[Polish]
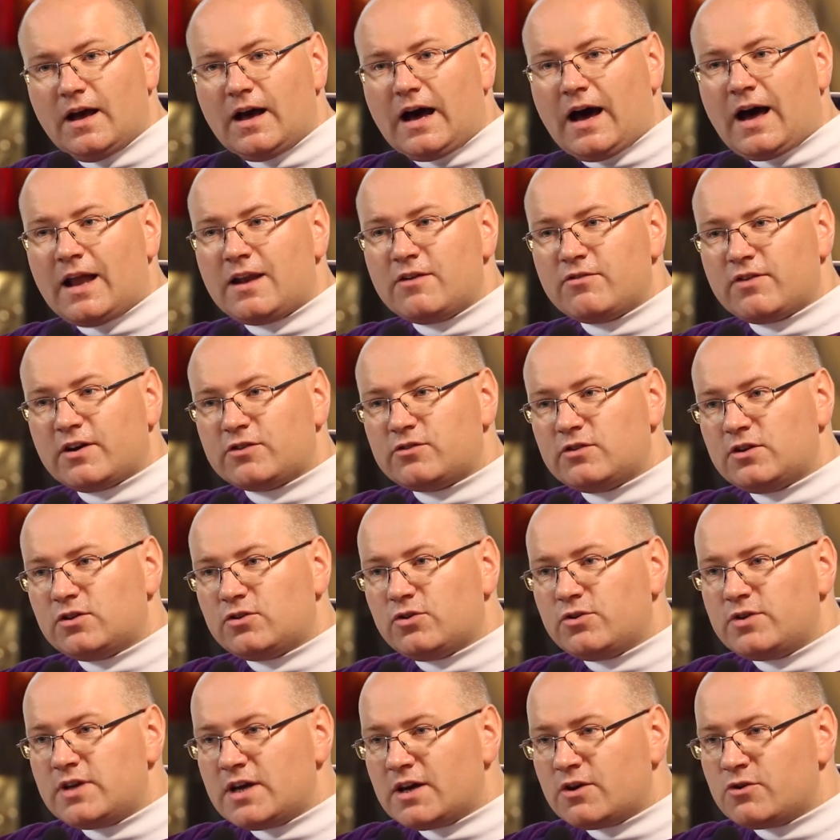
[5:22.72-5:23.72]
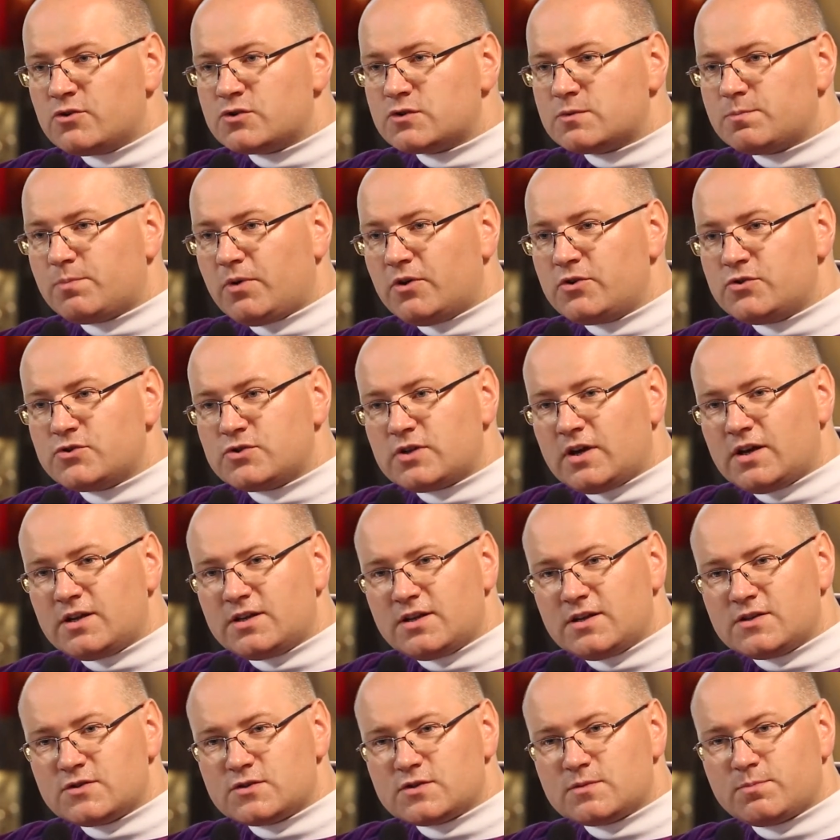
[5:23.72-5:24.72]
ale właśnie to jego
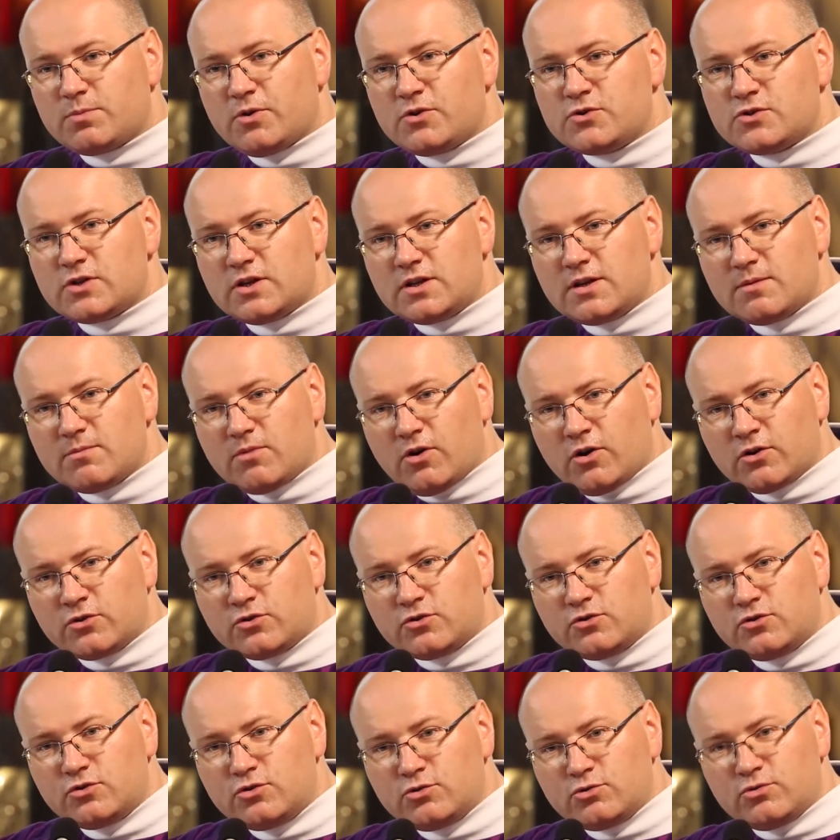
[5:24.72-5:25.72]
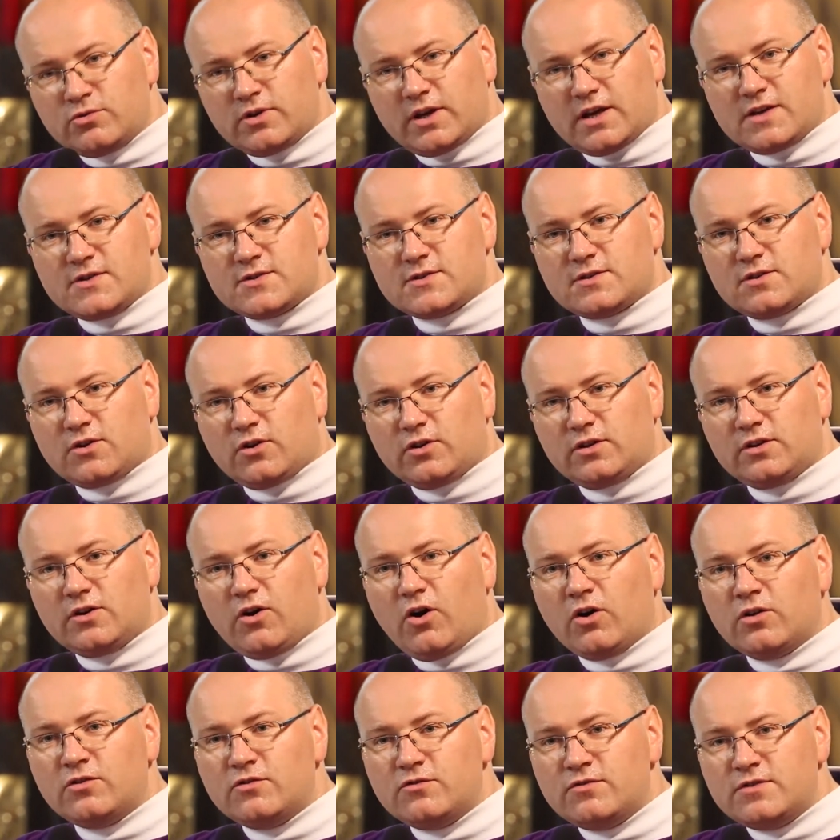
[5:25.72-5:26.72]
spojrzenie jest spojrzeniem od drugiej strony.
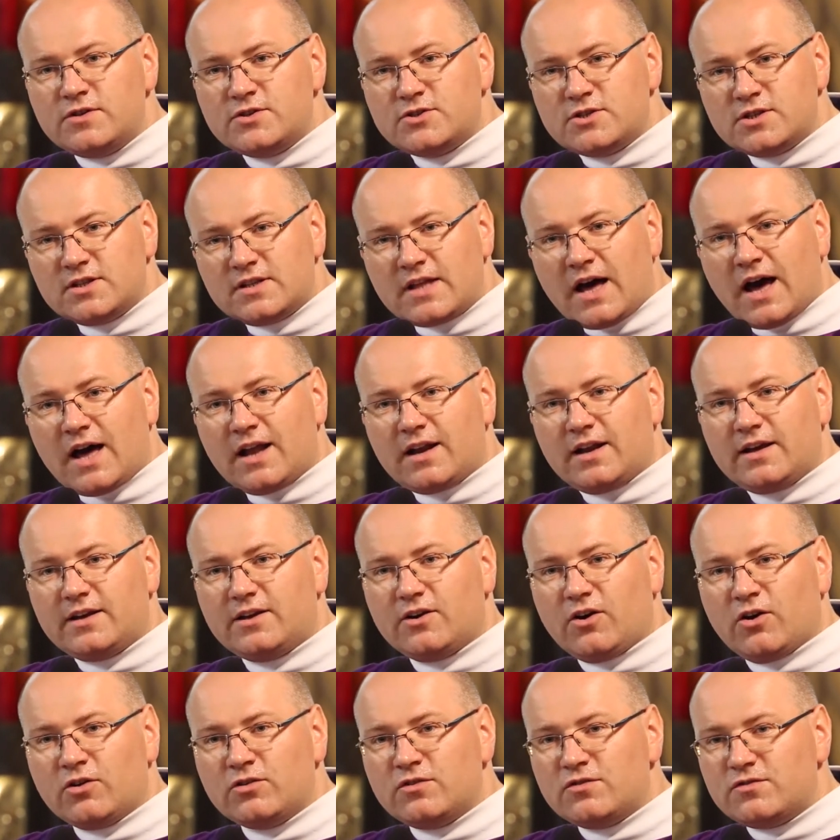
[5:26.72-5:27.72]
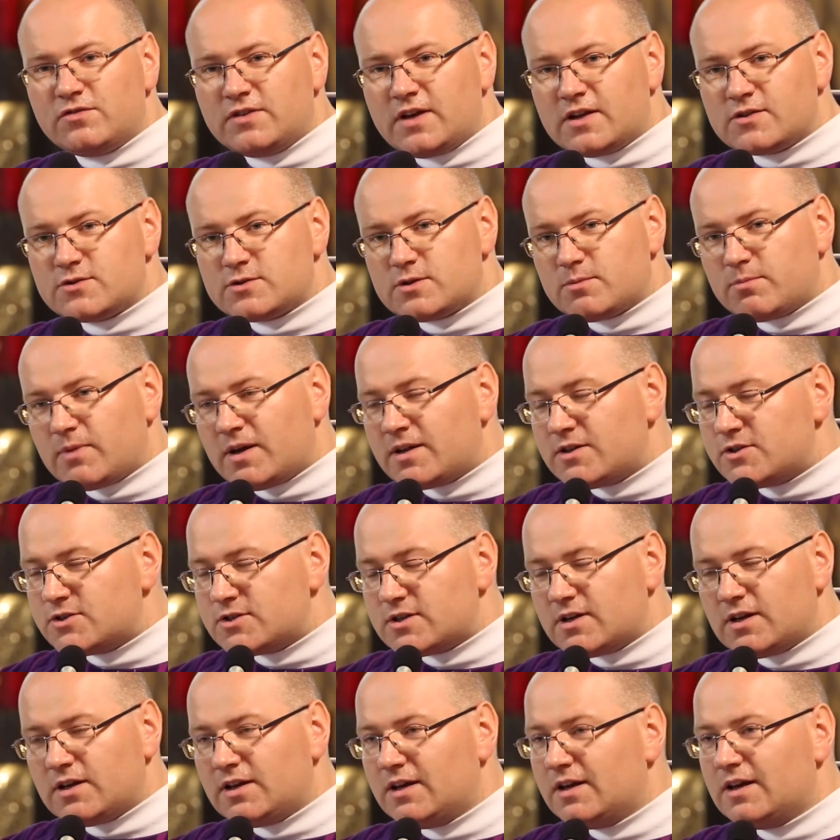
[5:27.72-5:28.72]
On widzi dalej, on wie, co
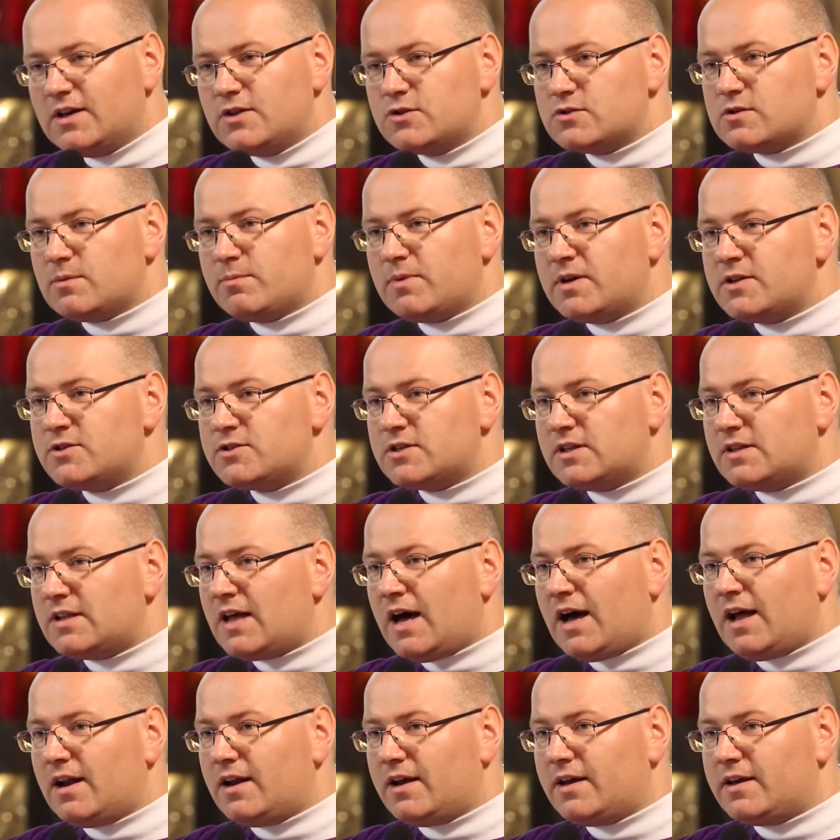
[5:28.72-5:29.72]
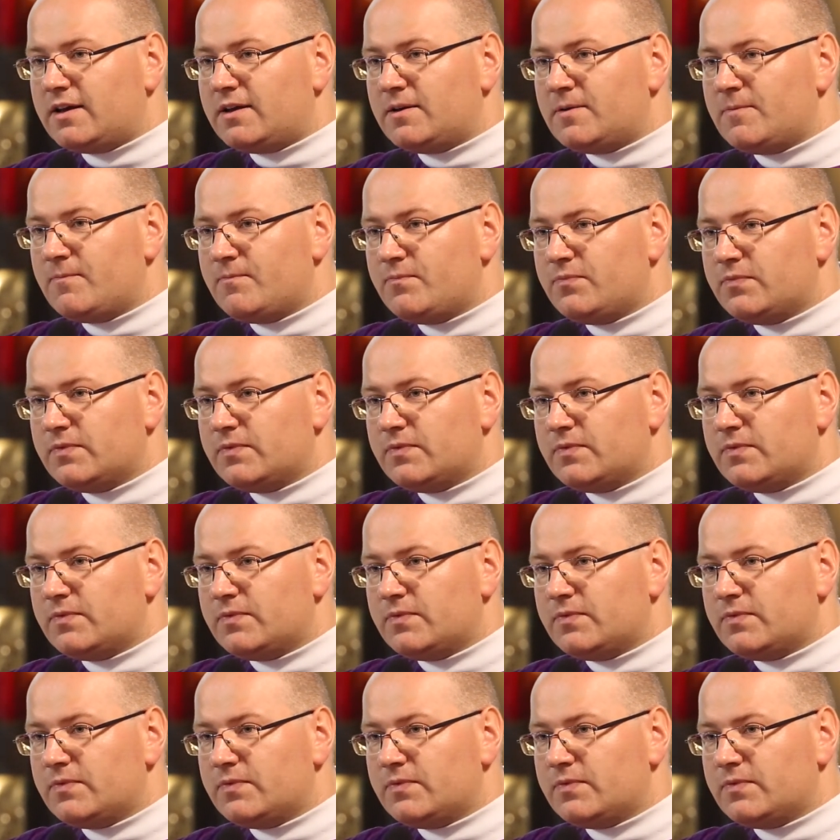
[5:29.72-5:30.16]
będzie, co będzie dalej.